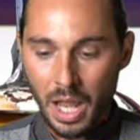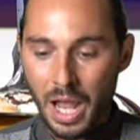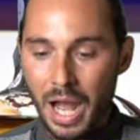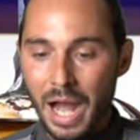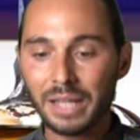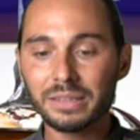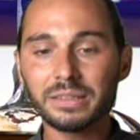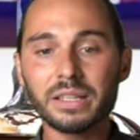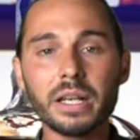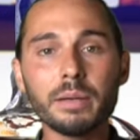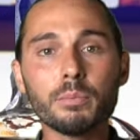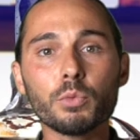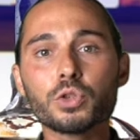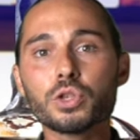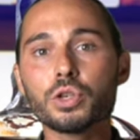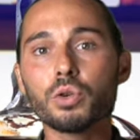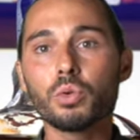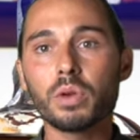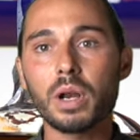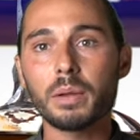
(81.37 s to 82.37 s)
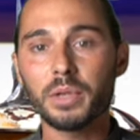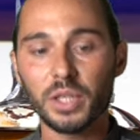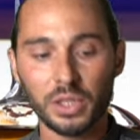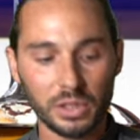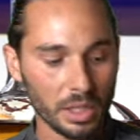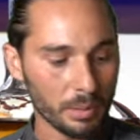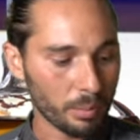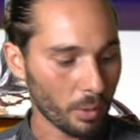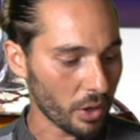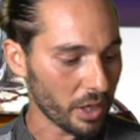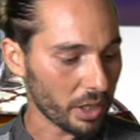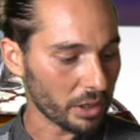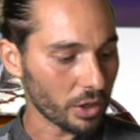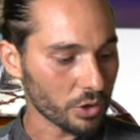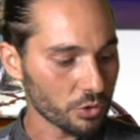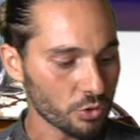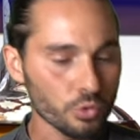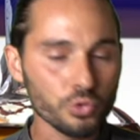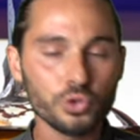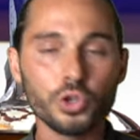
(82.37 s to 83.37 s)
Andremo sicuramente poi ad
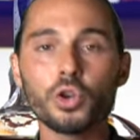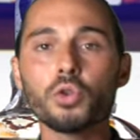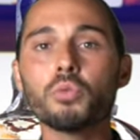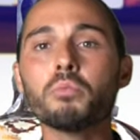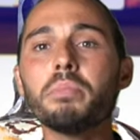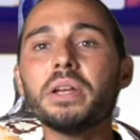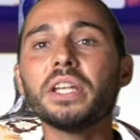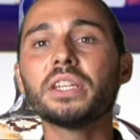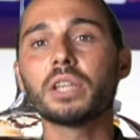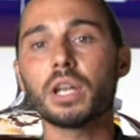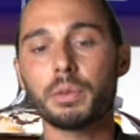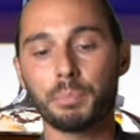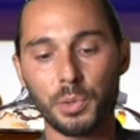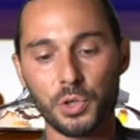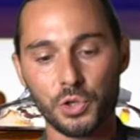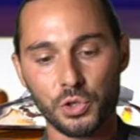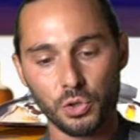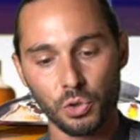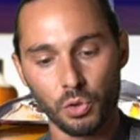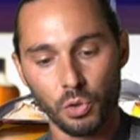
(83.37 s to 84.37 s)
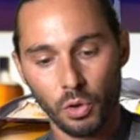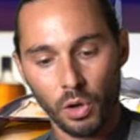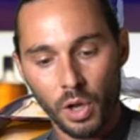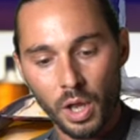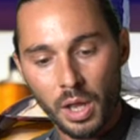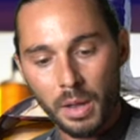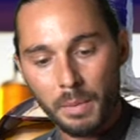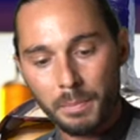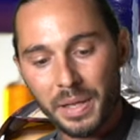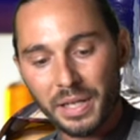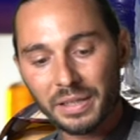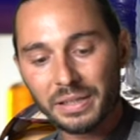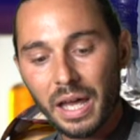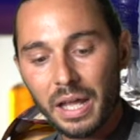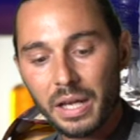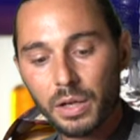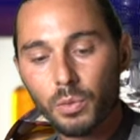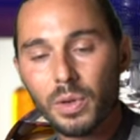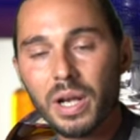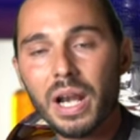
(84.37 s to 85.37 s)
aggiungere un bitter pesciot per
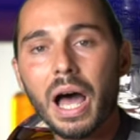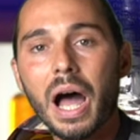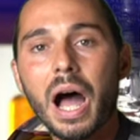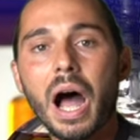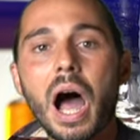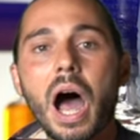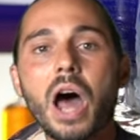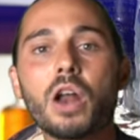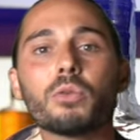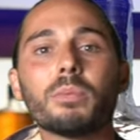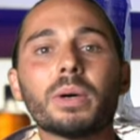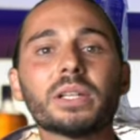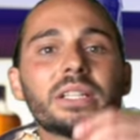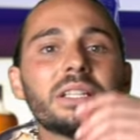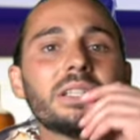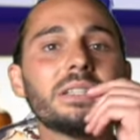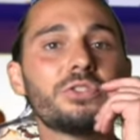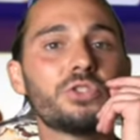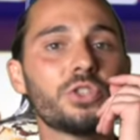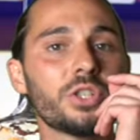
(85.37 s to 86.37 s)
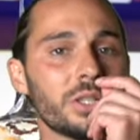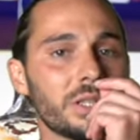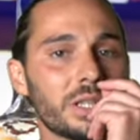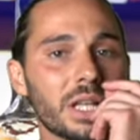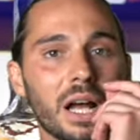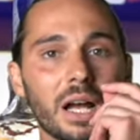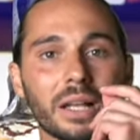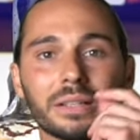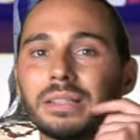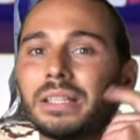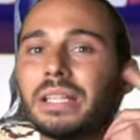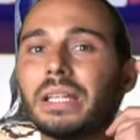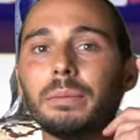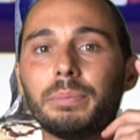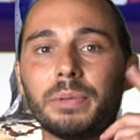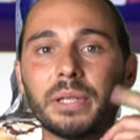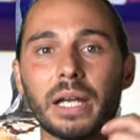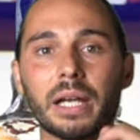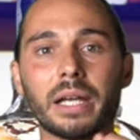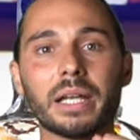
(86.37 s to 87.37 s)
dare quella aromaticità
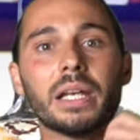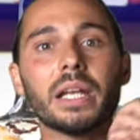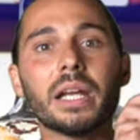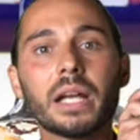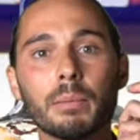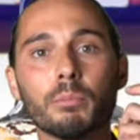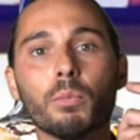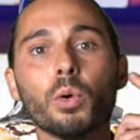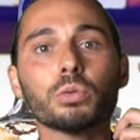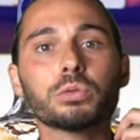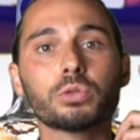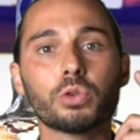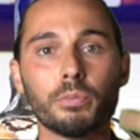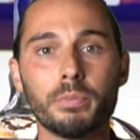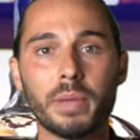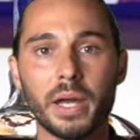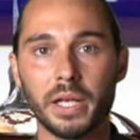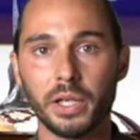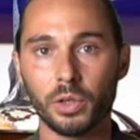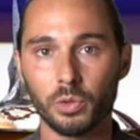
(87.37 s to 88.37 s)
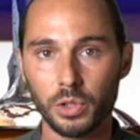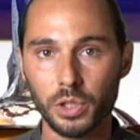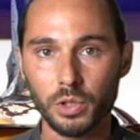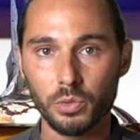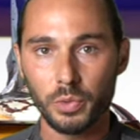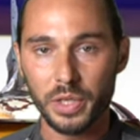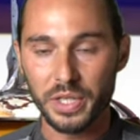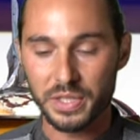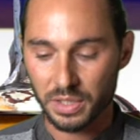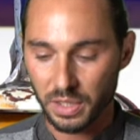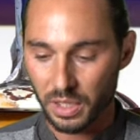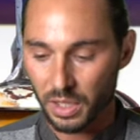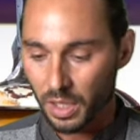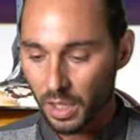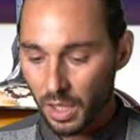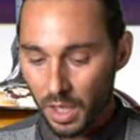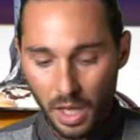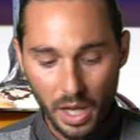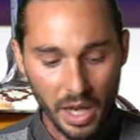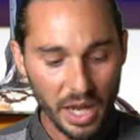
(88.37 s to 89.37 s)
tipica che lega molto bene con il whisky
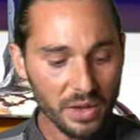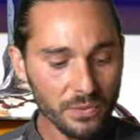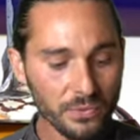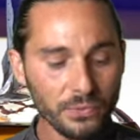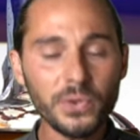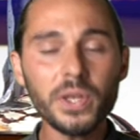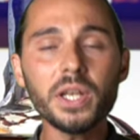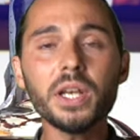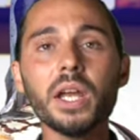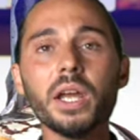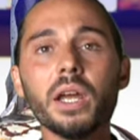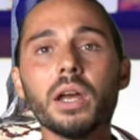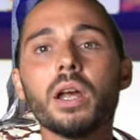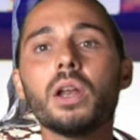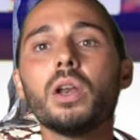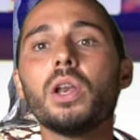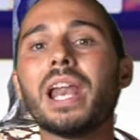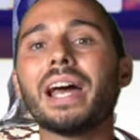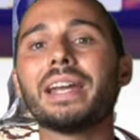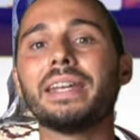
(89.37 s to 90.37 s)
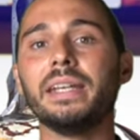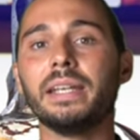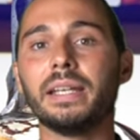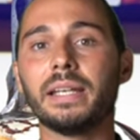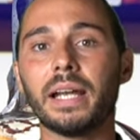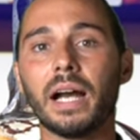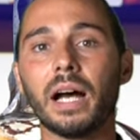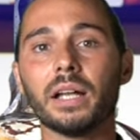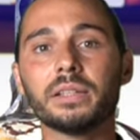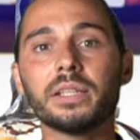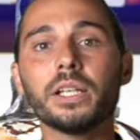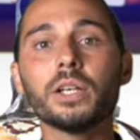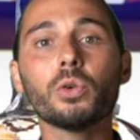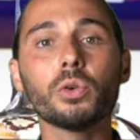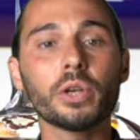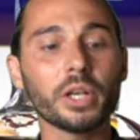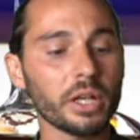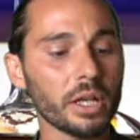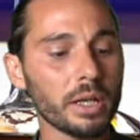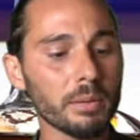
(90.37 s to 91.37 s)
e infine la chicca.
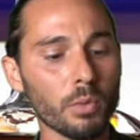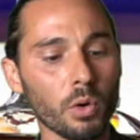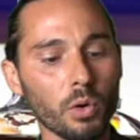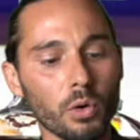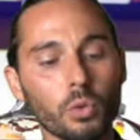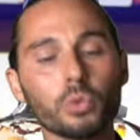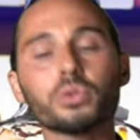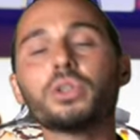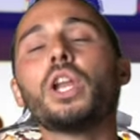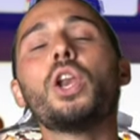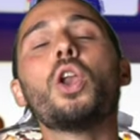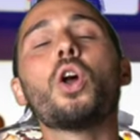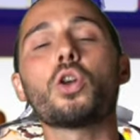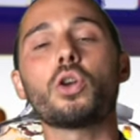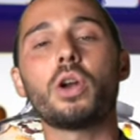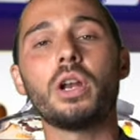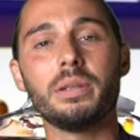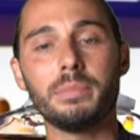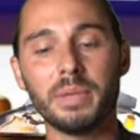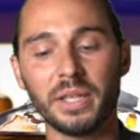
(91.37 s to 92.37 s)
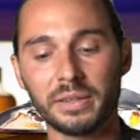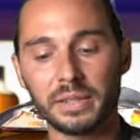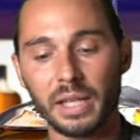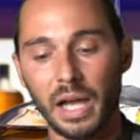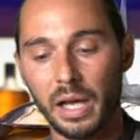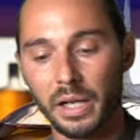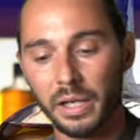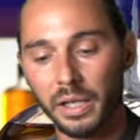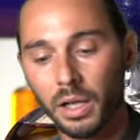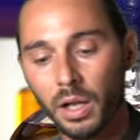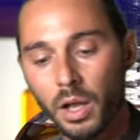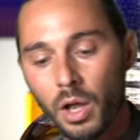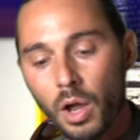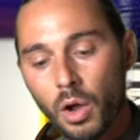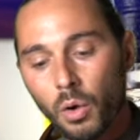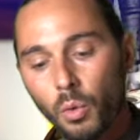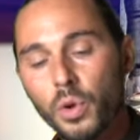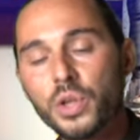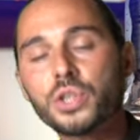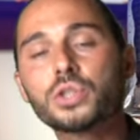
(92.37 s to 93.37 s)
Decoreremo con dell'oro alimentare,
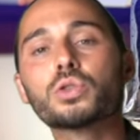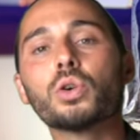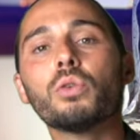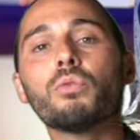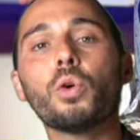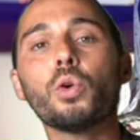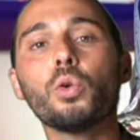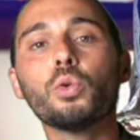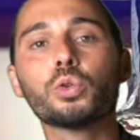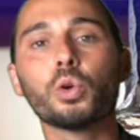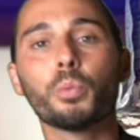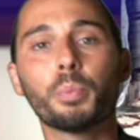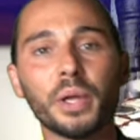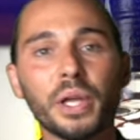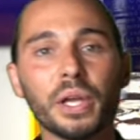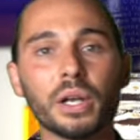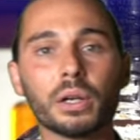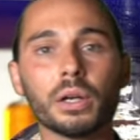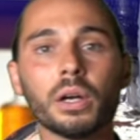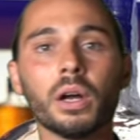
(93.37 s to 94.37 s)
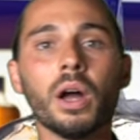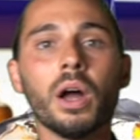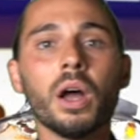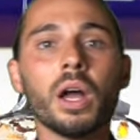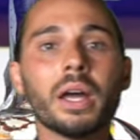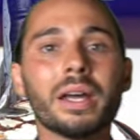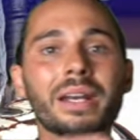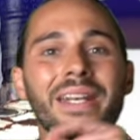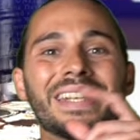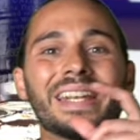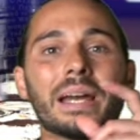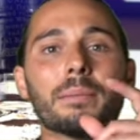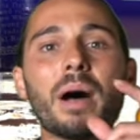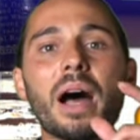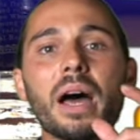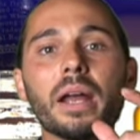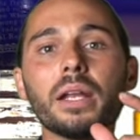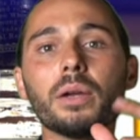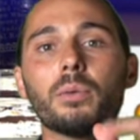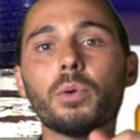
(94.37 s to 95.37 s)
questo voluto per
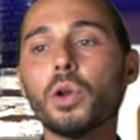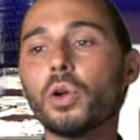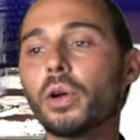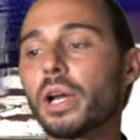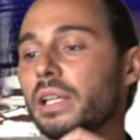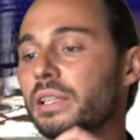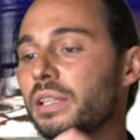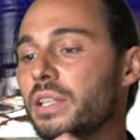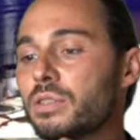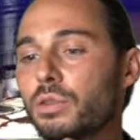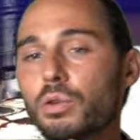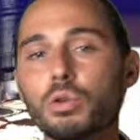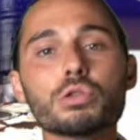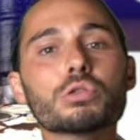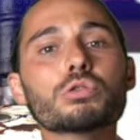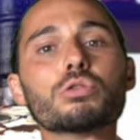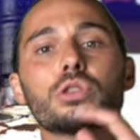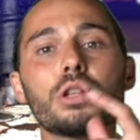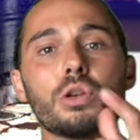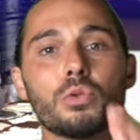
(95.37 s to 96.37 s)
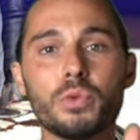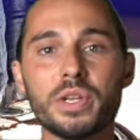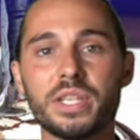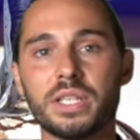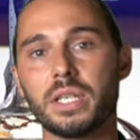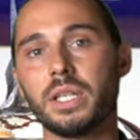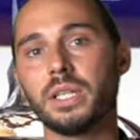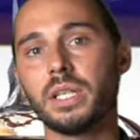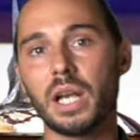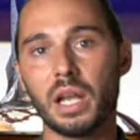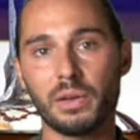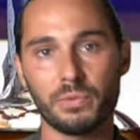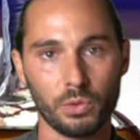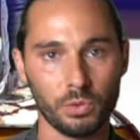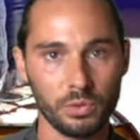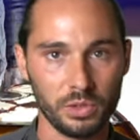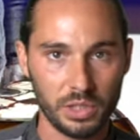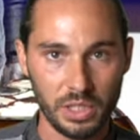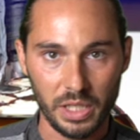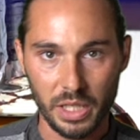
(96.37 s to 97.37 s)
richiamare quello che è il discorso del whisky della
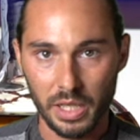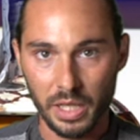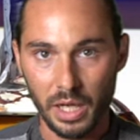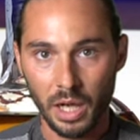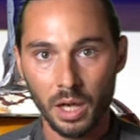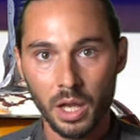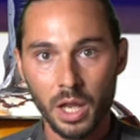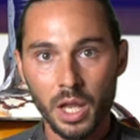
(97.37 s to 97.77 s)
frontiera.